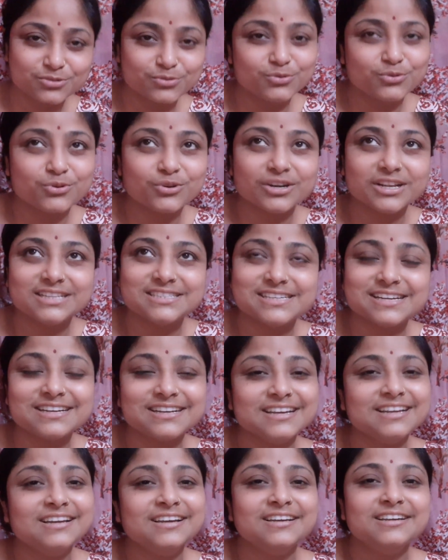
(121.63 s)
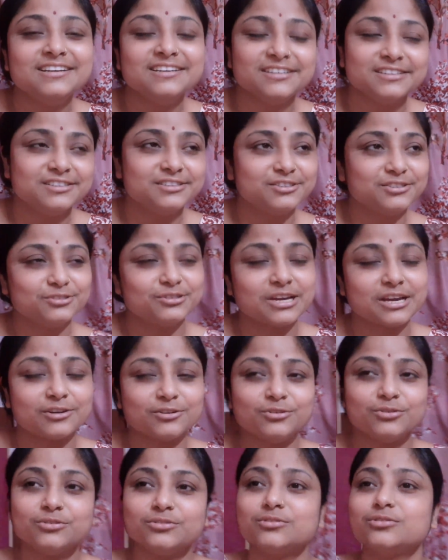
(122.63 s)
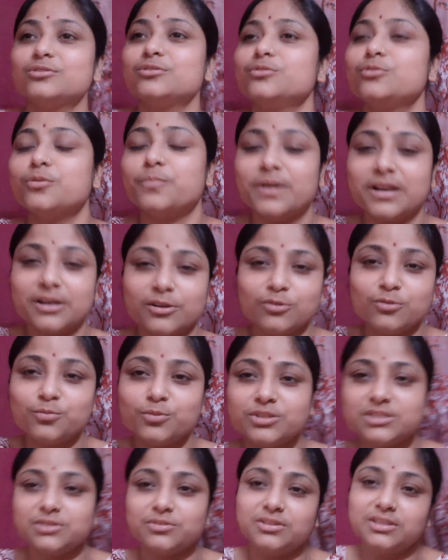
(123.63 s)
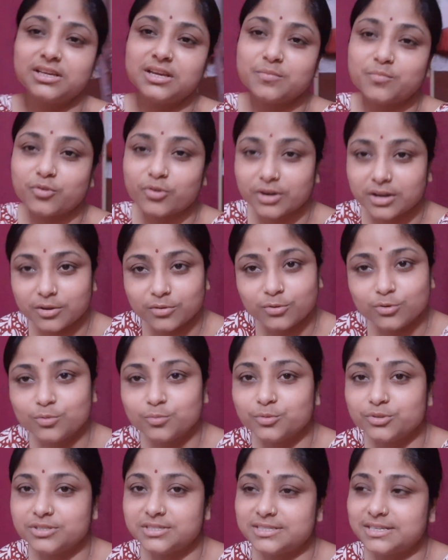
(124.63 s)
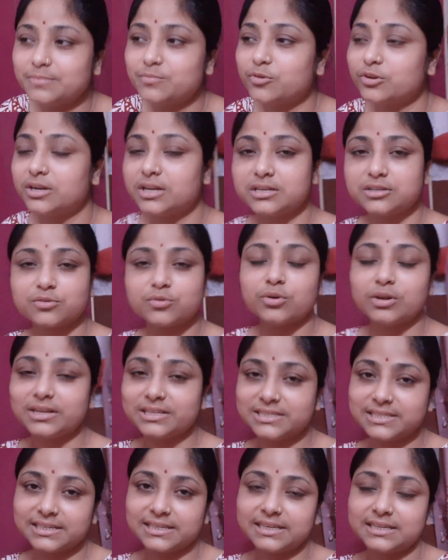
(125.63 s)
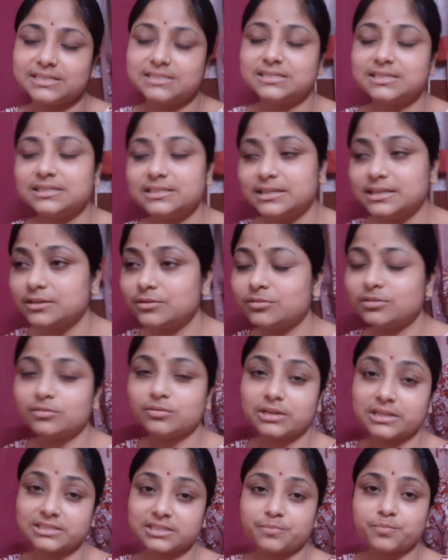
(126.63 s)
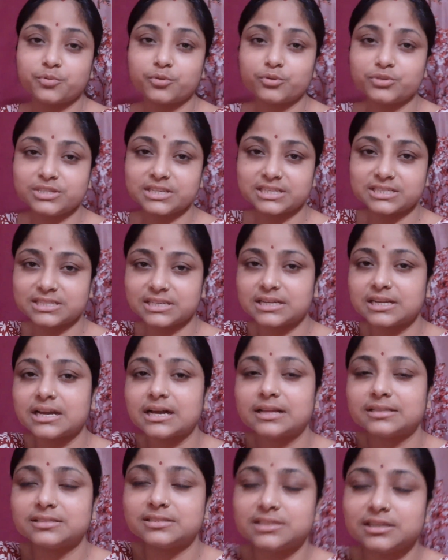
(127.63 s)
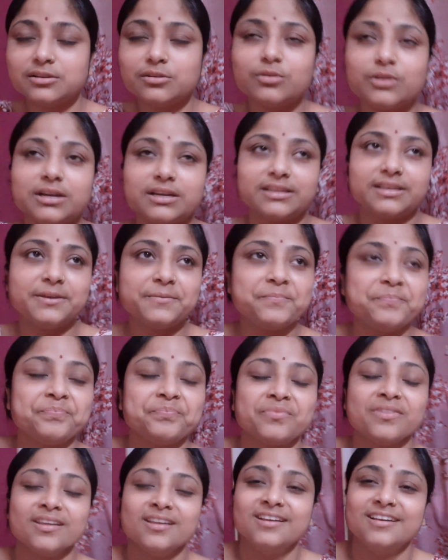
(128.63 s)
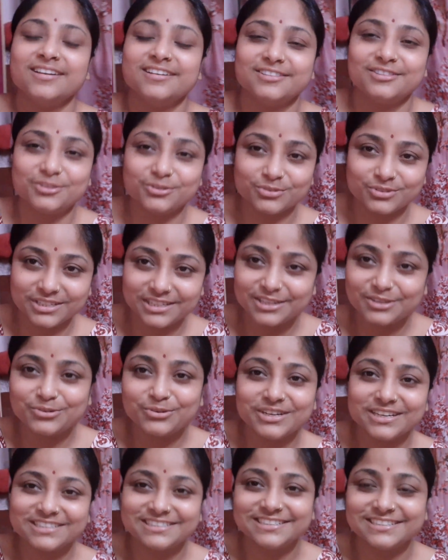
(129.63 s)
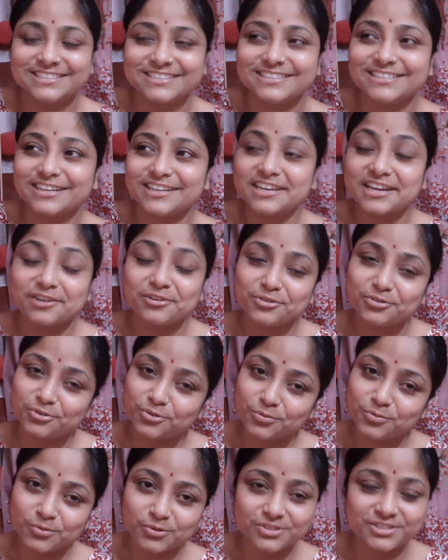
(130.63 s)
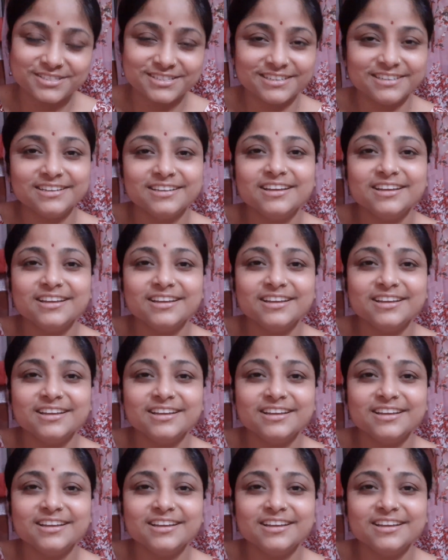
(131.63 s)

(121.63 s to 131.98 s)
শুরু করা যাক তো এখন তো গোপাল ঘুমোচ্ছে ওদিকে মনাও ঘুমোচ্ছে মনা কলেজ থেকে এসছে দেরি করে ওর আজকে প্রজেক্টের কাজ ছিল আর কি তো দেরি করে এসেছে তাই এখন ঘুমোচ্ছে